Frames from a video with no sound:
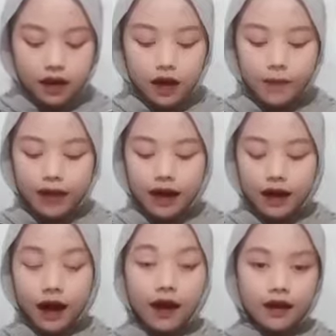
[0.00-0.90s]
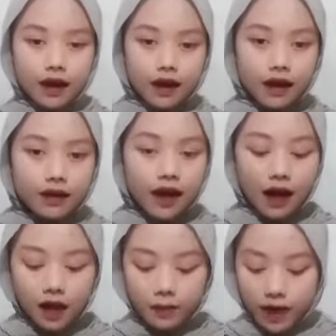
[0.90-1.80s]
kepada anak-anak,
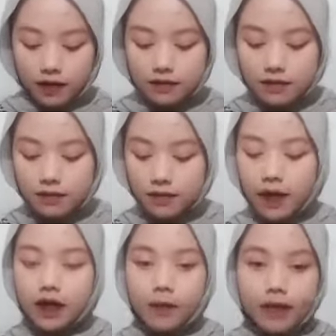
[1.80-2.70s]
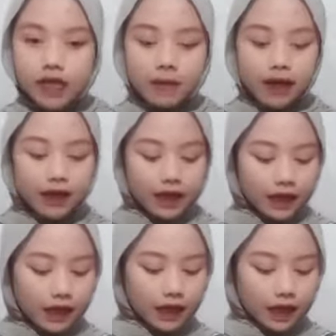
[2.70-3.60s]
diharapkan mereka bisa
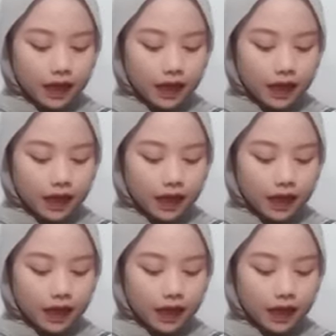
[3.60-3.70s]
mandiri